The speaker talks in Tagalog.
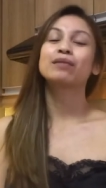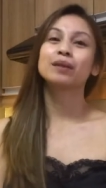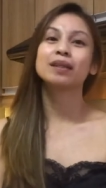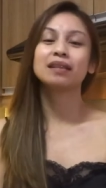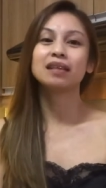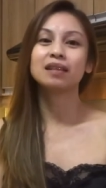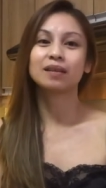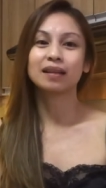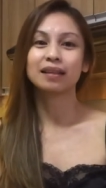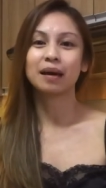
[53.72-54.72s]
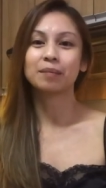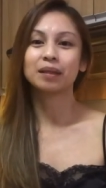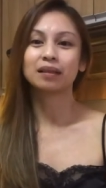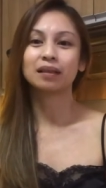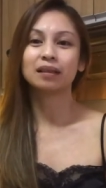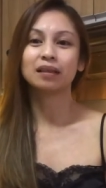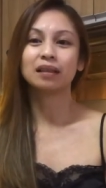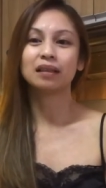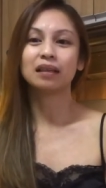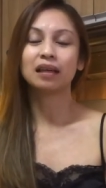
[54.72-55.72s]
after dinner namin
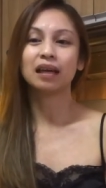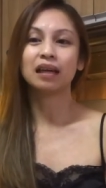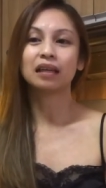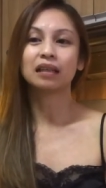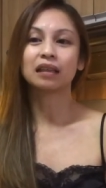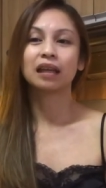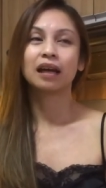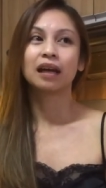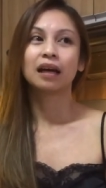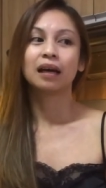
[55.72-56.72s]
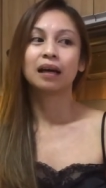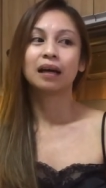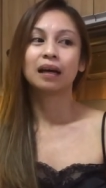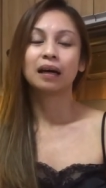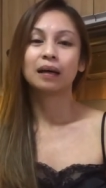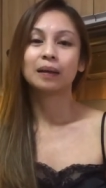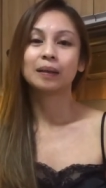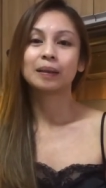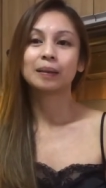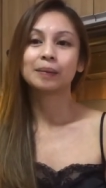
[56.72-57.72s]
kanina ni Kate,
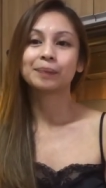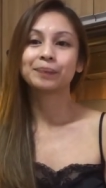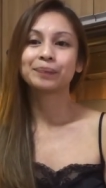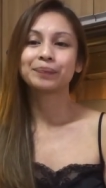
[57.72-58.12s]
um,